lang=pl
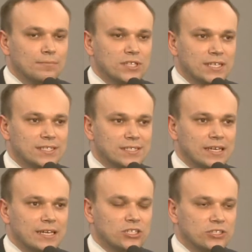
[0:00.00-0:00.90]
Przez
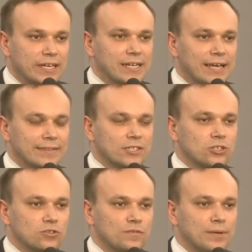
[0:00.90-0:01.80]
e, cztery lata
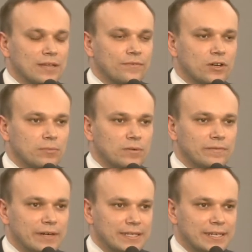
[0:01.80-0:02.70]
rządów Platformy
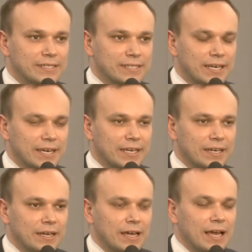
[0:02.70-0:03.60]
Obywatelskiej